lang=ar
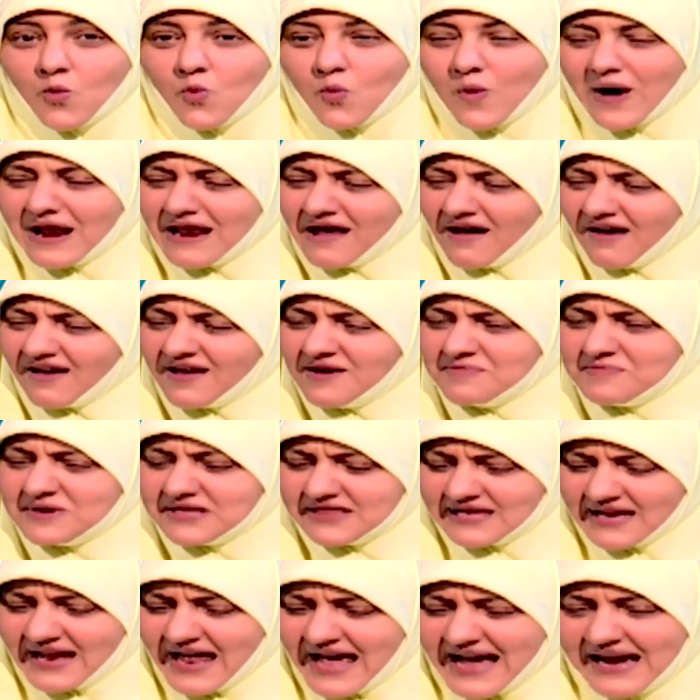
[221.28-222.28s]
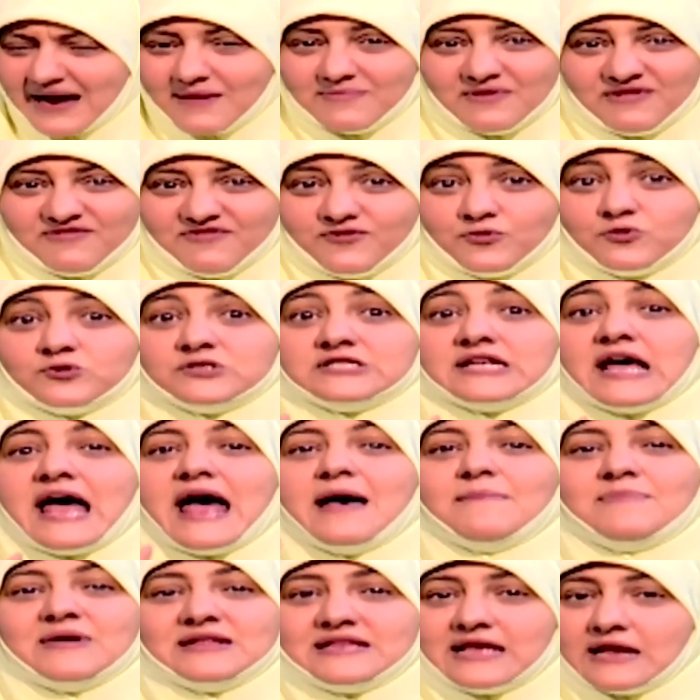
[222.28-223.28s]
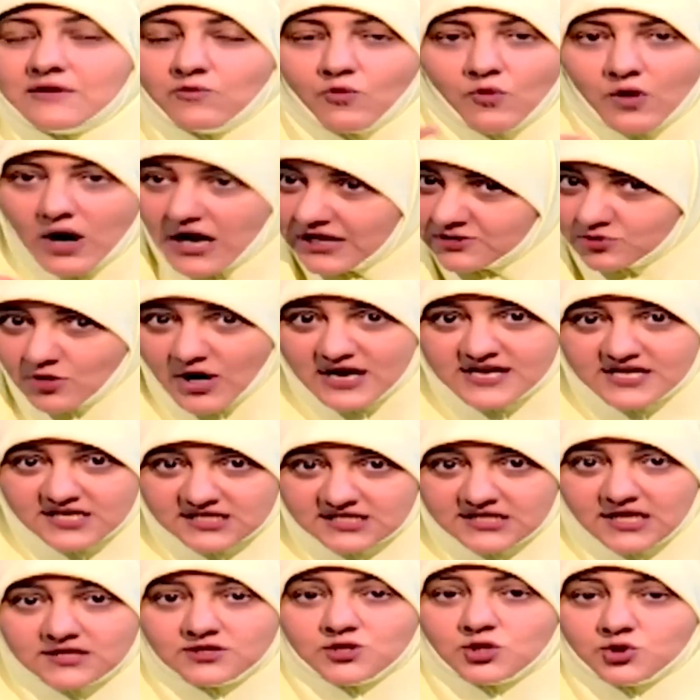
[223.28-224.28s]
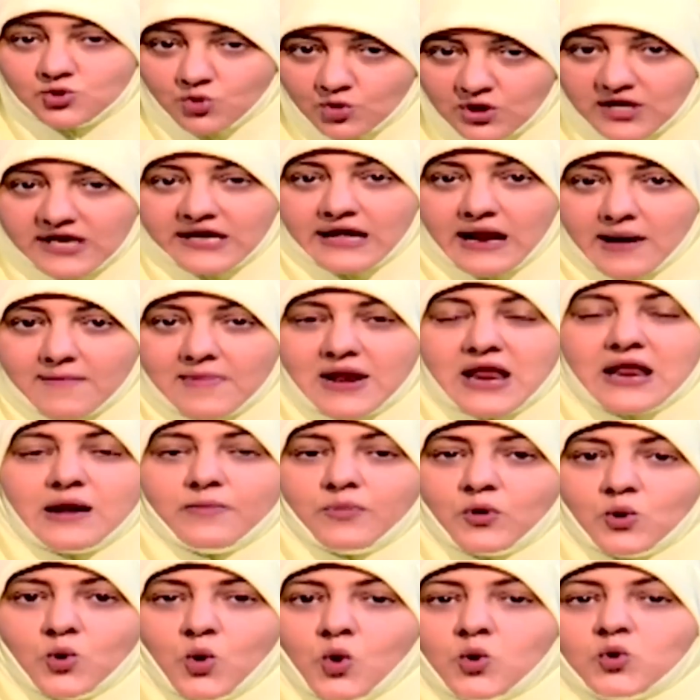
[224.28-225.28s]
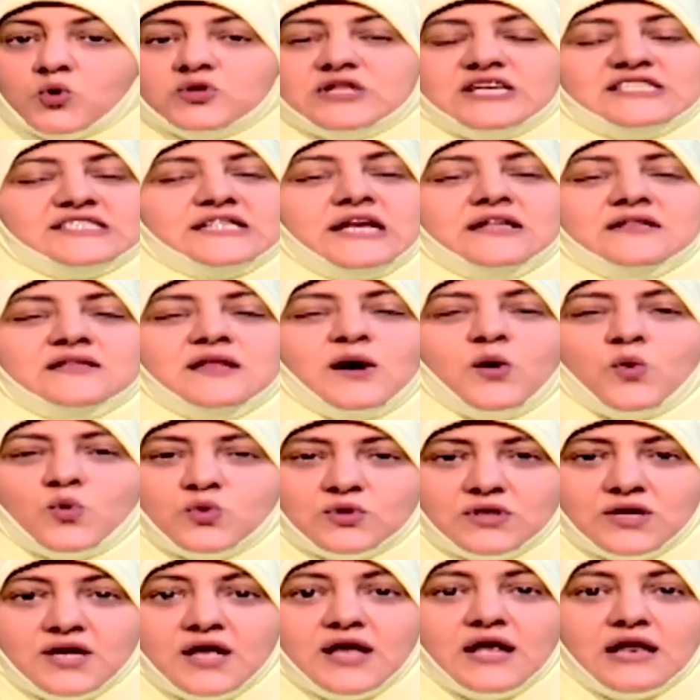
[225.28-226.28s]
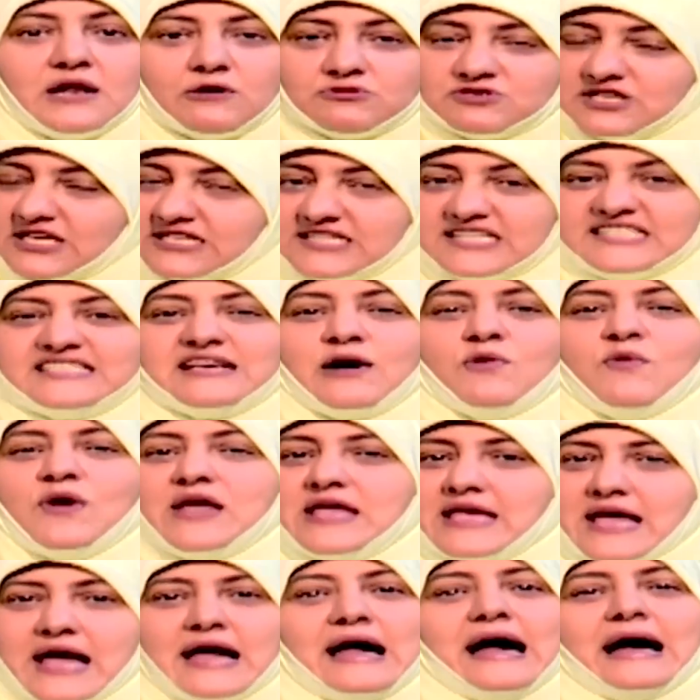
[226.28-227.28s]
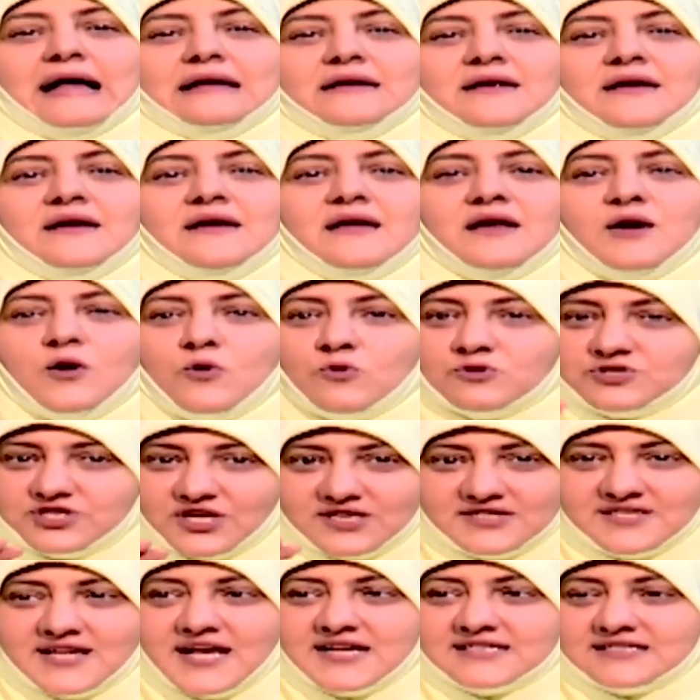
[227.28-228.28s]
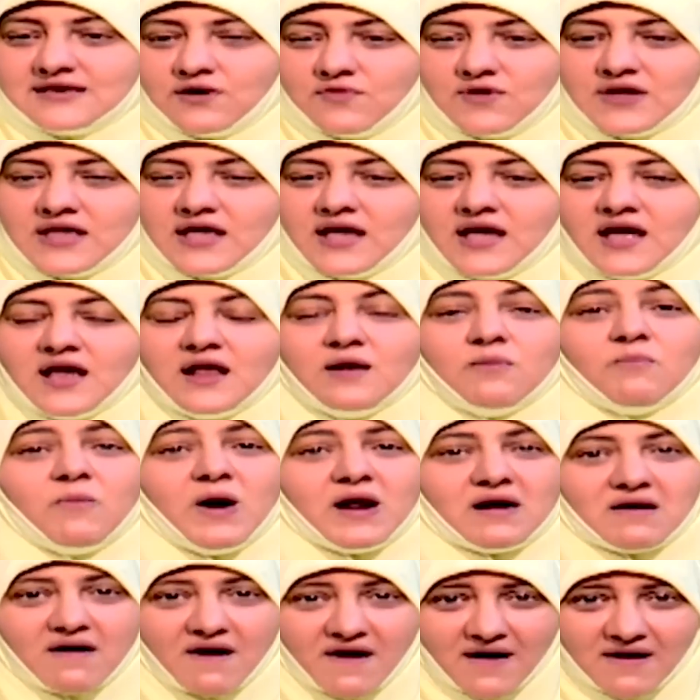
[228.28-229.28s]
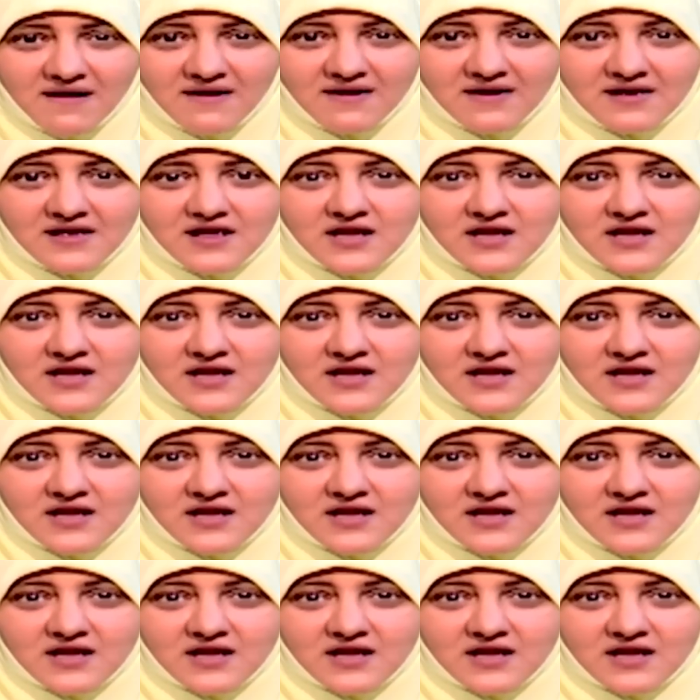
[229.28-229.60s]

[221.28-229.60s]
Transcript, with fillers: ولا قيمه الحاجه بالفلوس ابدا وهاتوا اي ست تقول الكلام اللي انا بقوله لكم ده صدقوني لو ست سويه يعني وشخصيه سويه المراه